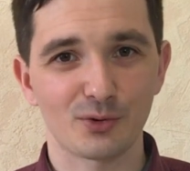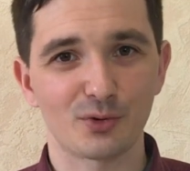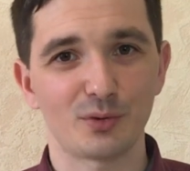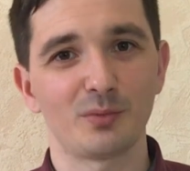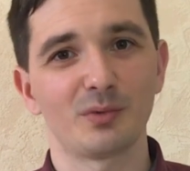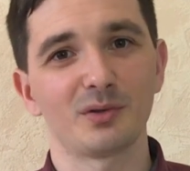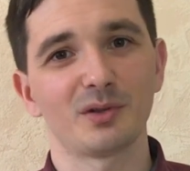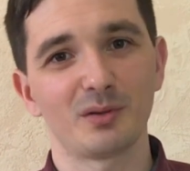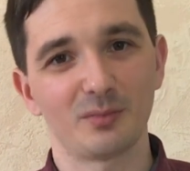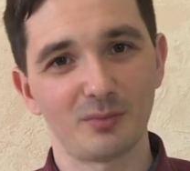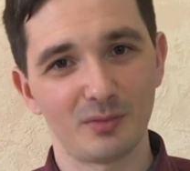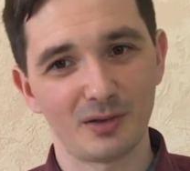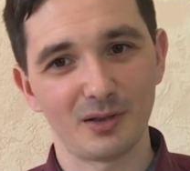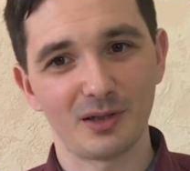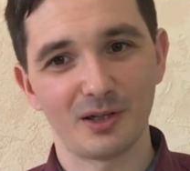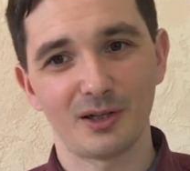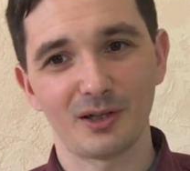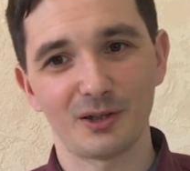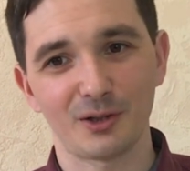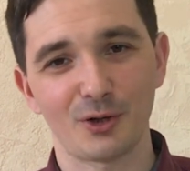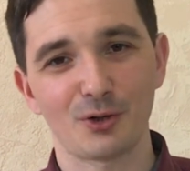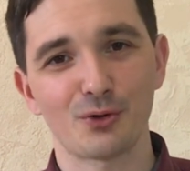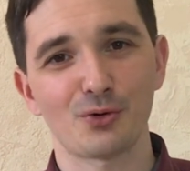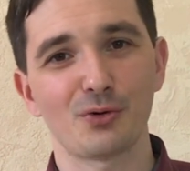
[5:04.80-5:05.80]
чтобы это было
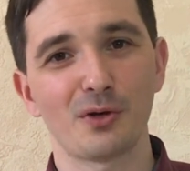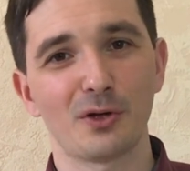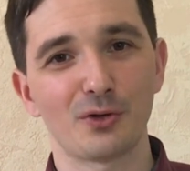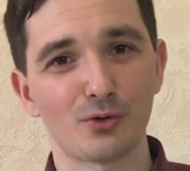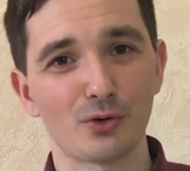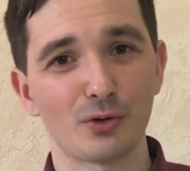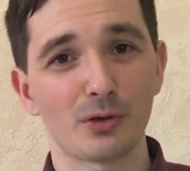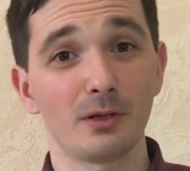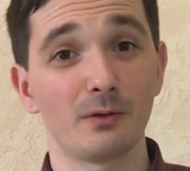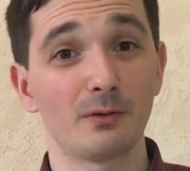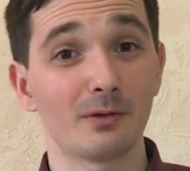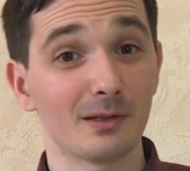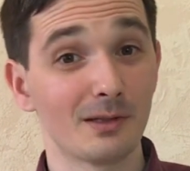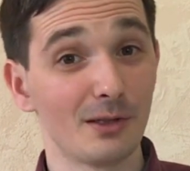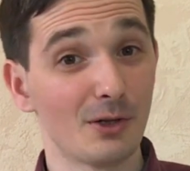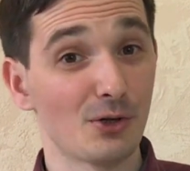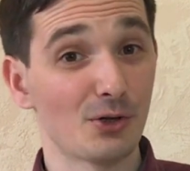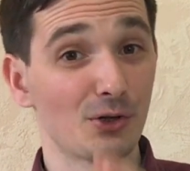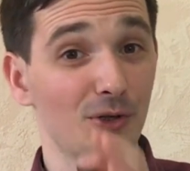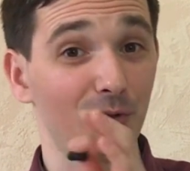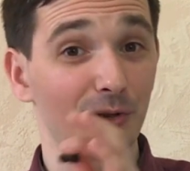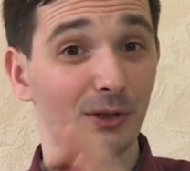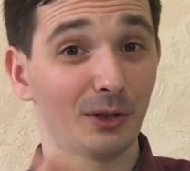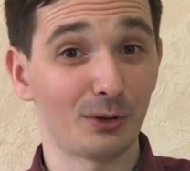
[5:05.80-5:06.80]
хорошо и отчетливо
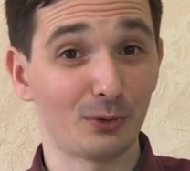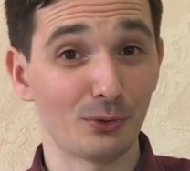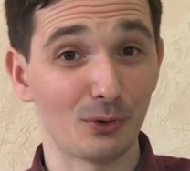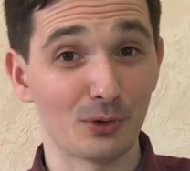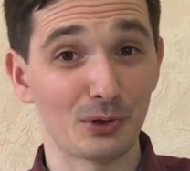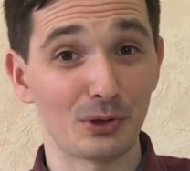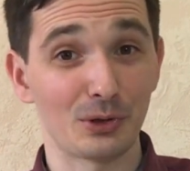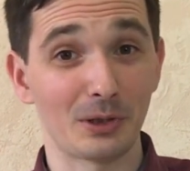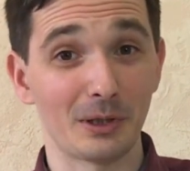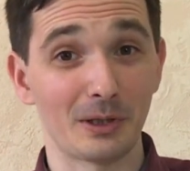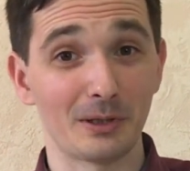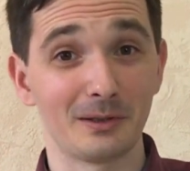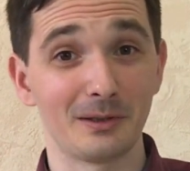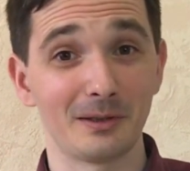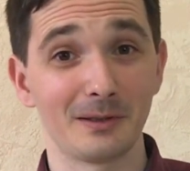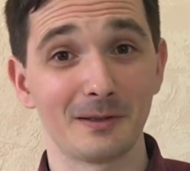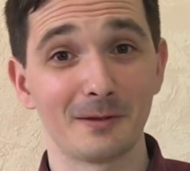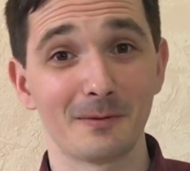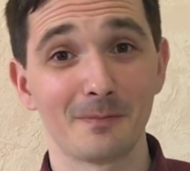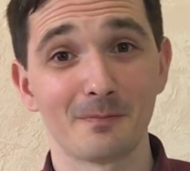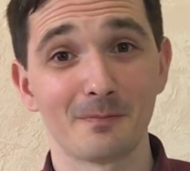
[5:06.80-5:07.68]
слышно на той стороне,